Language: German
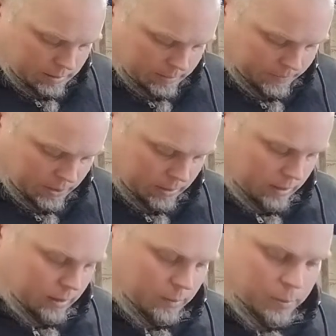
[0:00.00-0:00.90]
Ähm, die,
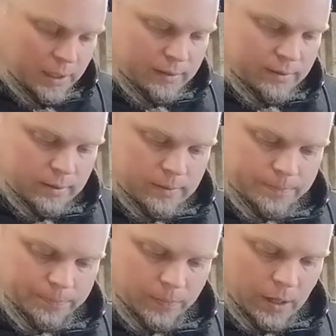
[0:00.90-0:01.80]
die, die billigste
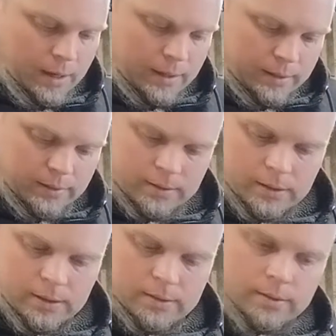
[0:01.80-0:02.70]
Art, das
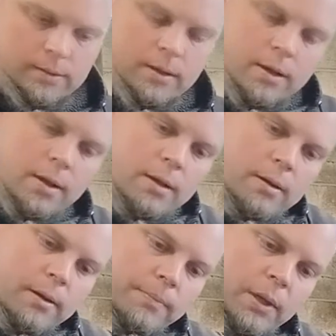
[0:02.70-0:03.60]
sind diese
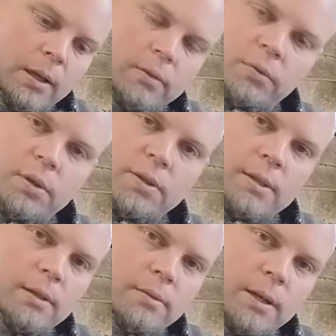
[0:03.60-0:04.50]
ähm, Ketten von
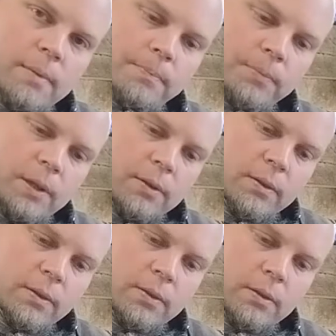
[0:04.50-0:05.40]
Silber. Das
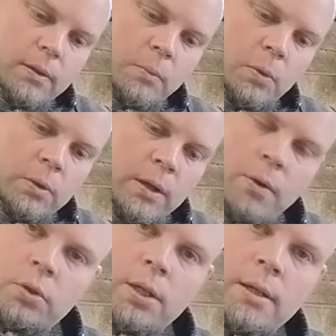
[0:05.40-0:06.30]
ist äh, im Grunde
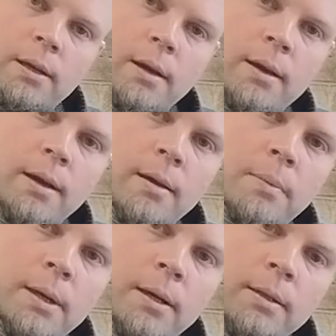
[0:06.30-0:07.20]
auch China,
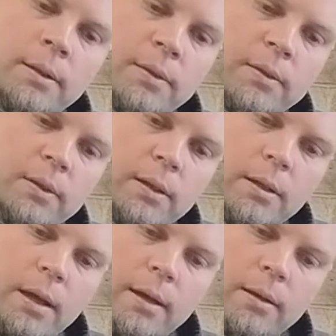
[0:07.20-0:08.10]
aber das ist
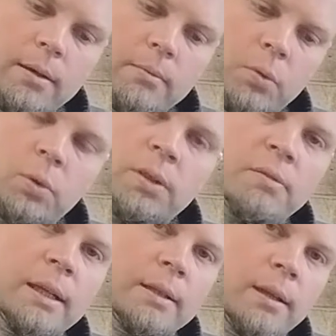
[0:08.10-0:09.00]
eine äh, gute
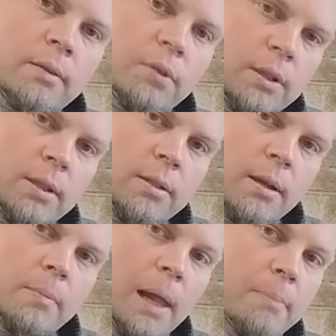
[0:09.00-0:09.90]
Qualität, finde ich.
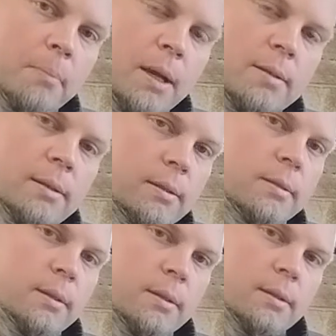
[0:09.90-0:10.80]
Die haben Halbmeißel, die,
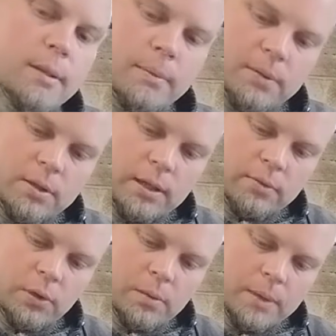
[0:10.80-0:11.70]
die, die gibt es nicht
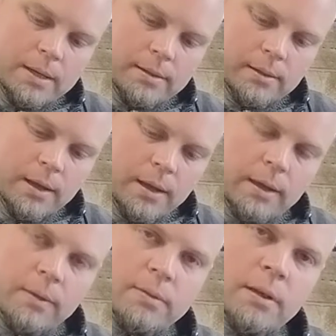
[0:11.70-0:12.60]
als Vollmeißel.
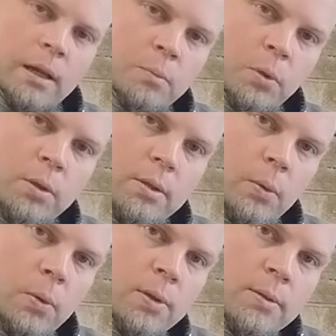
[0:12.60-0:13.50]
Gibt es in allen möglichen
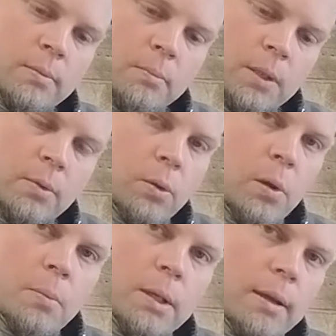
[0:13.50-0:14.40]
Größen mit
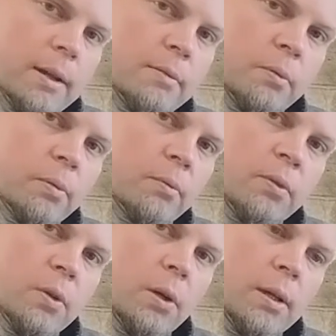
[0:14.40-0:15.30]

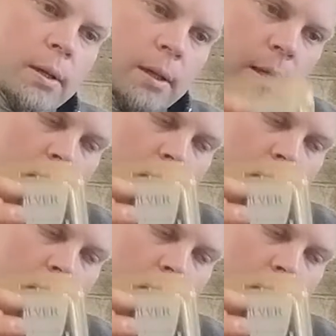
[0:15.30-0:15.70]
0,325 Zoll